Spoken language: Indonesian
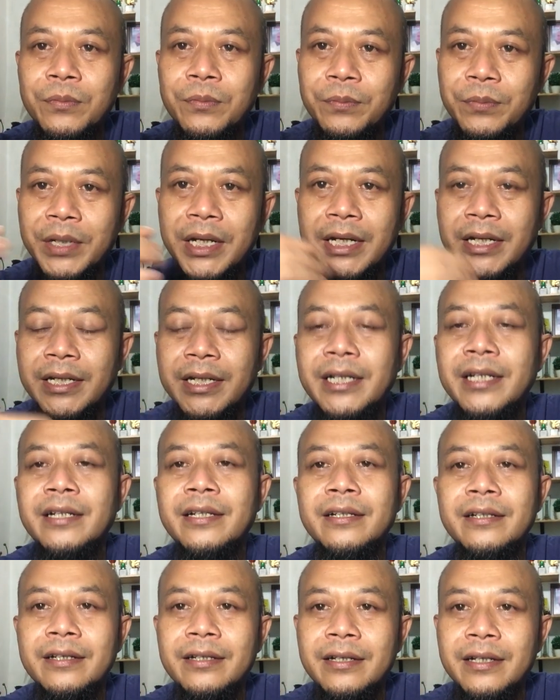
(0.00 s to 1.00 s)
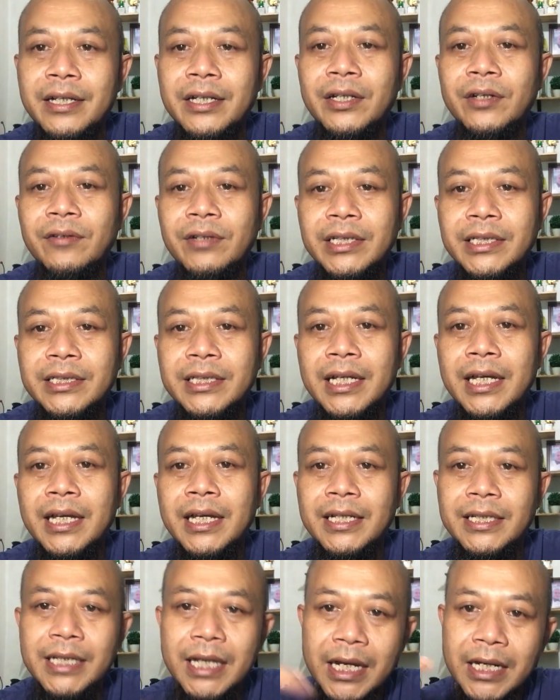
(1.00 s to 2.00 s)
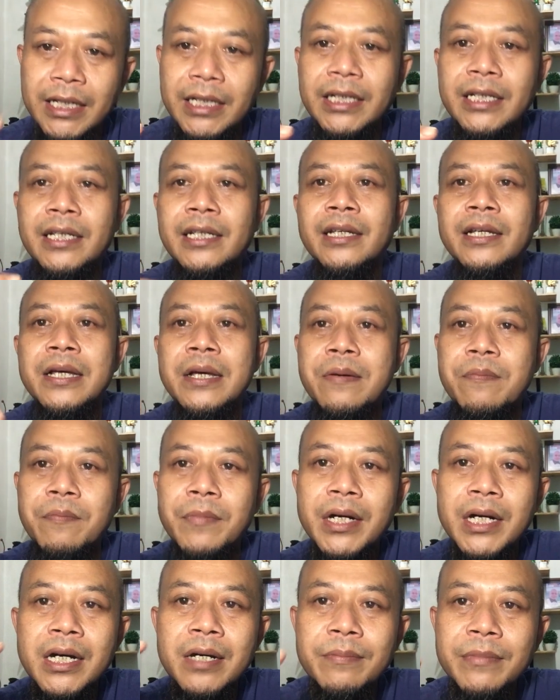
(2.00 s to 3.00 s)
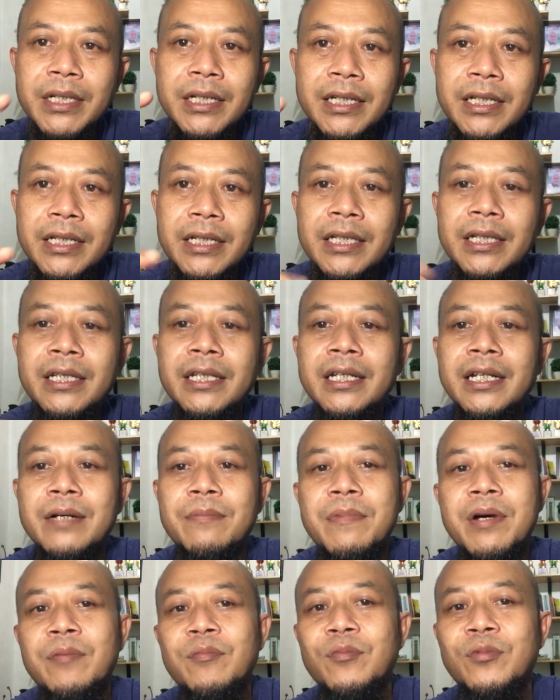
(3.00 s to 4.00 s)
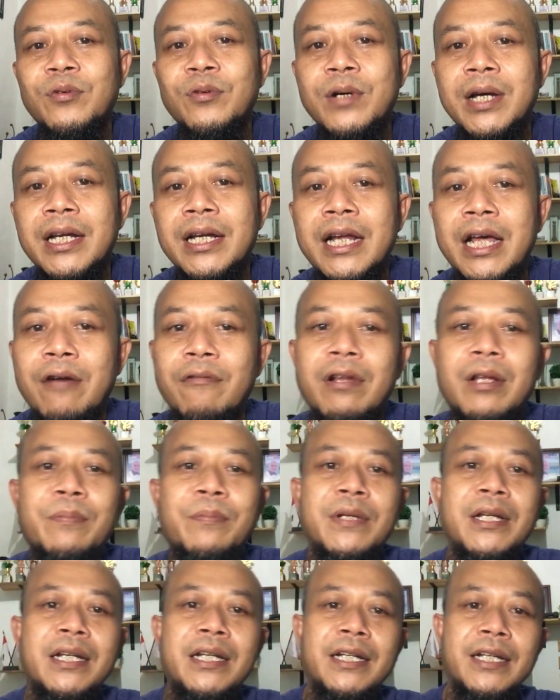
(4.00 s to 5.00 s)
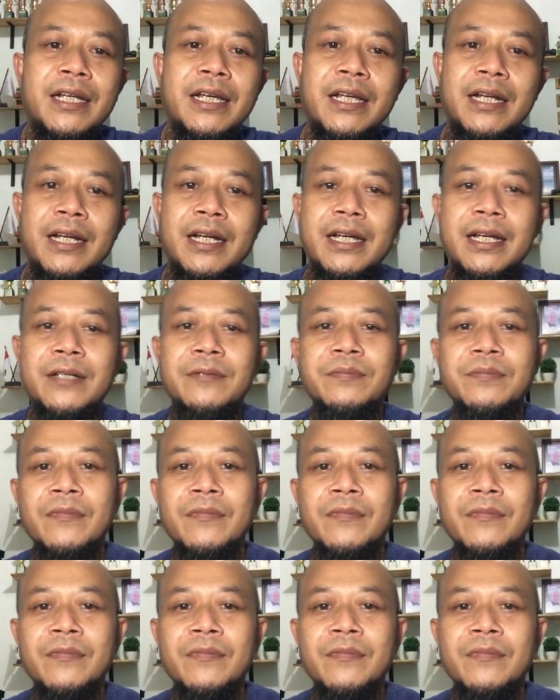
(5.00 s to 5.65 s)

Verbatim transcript: branding Indonesia yakni memiliki kemampuan awal bela negara